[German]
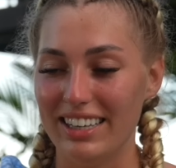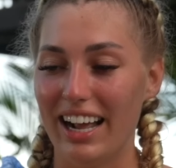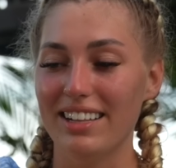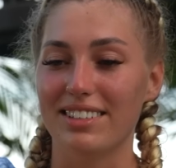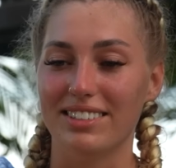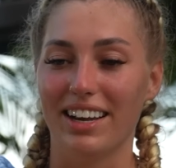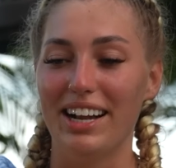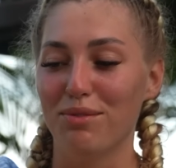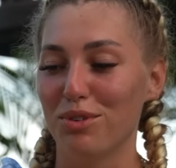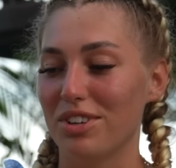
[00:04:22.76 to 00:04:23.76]
in
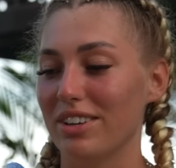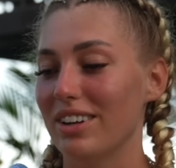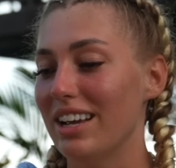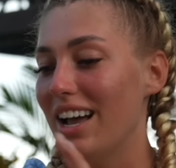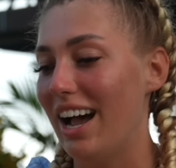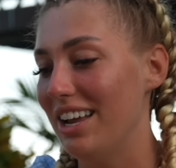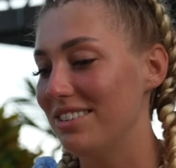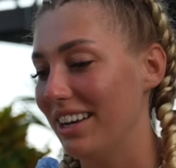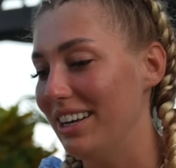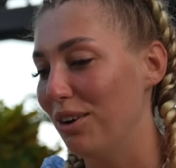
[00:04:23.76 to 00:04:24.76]
Einzelteilen, wo ich dann einen
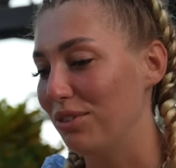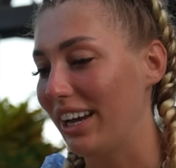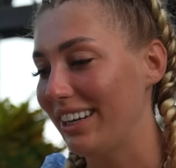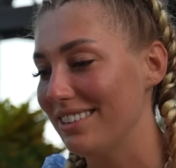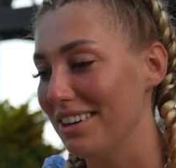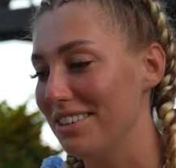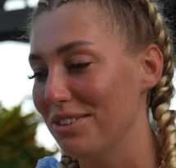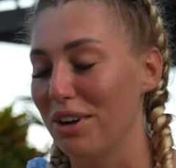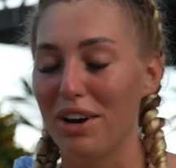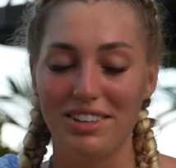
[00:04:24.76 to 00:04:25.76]
Teil auf der rechten Seite
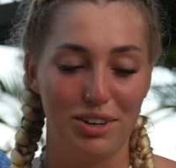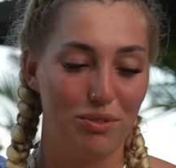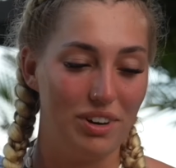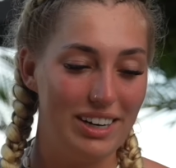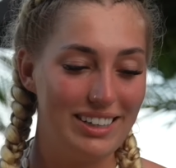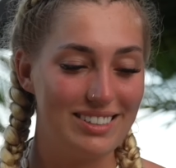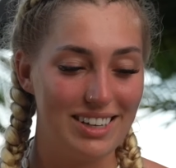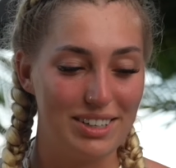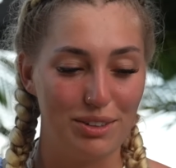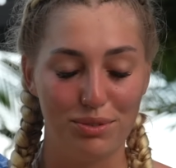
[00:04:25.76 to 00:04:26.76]
und einen Teil auf der linken
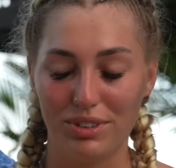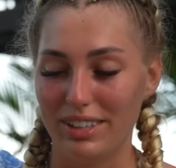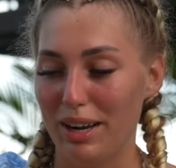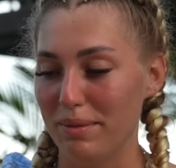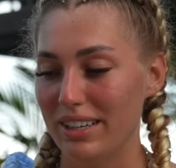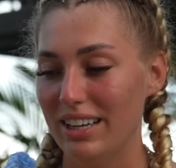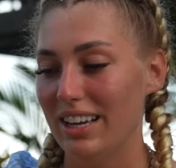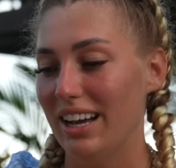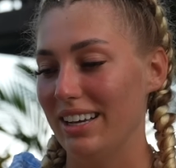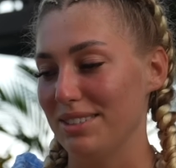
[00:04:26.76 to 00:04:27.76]
Seite gefunden habe.
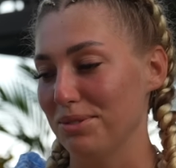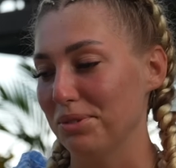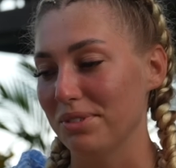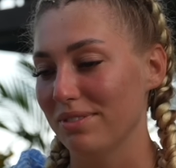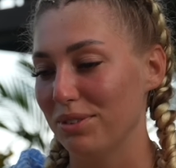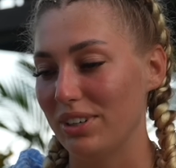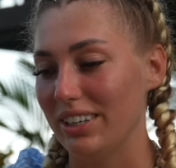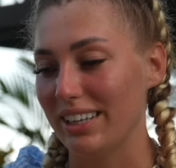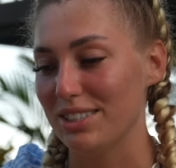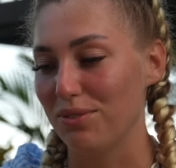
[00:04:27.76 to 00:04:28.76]
Also
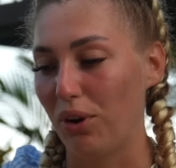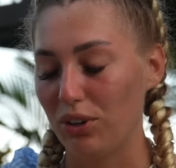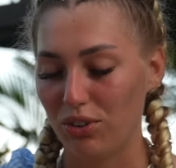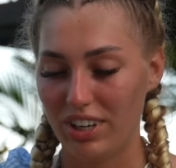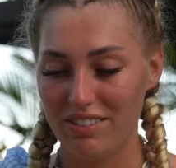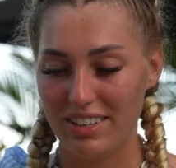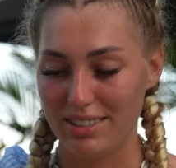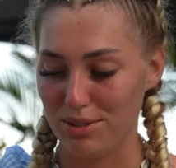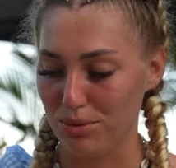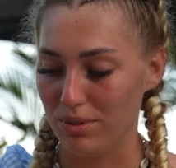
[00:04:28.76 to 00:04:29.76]
wirklich ganz verrückt, auch
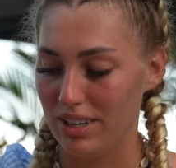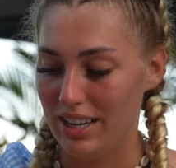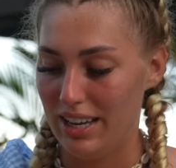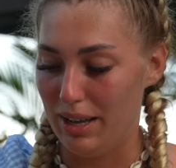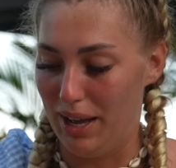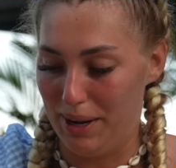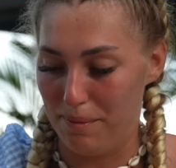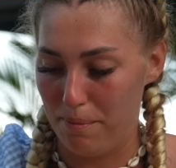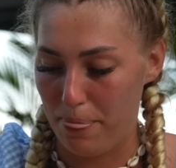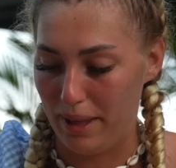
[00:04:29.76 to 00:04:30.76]
teilweise so ähm,
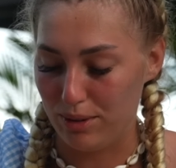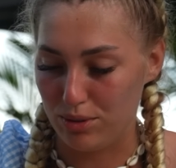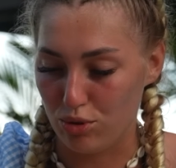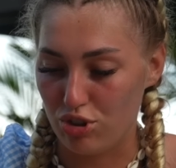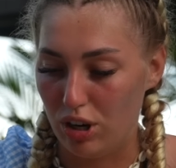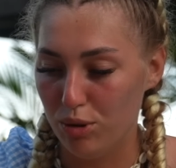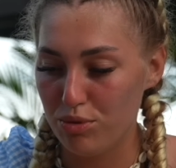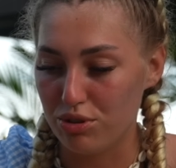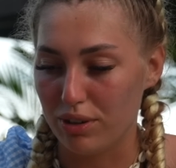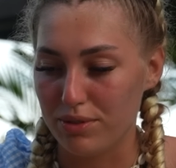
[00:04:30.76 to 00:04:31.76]
aus so
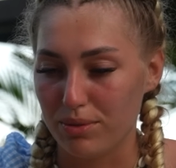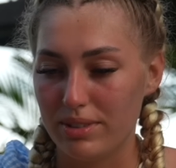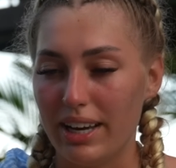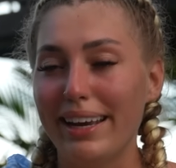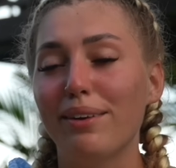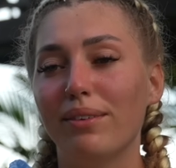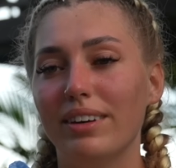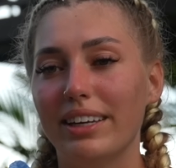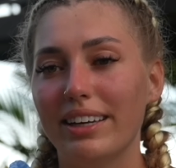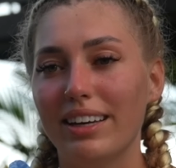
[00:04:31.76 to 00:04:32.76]
Schaumstoff so Zeichnungen
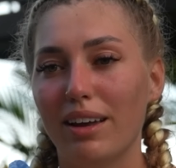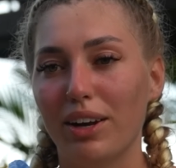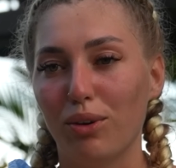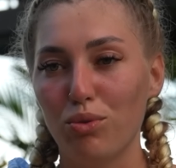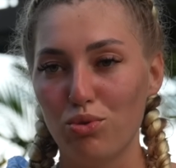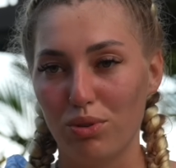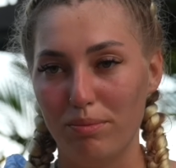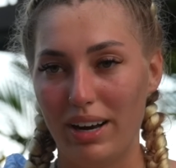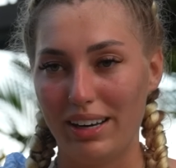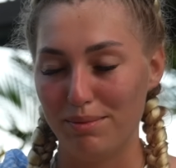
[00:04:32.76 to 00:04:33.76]
die Kinder in der Grundschule
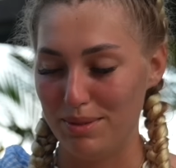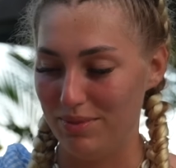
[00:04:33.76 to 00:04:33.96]
machen.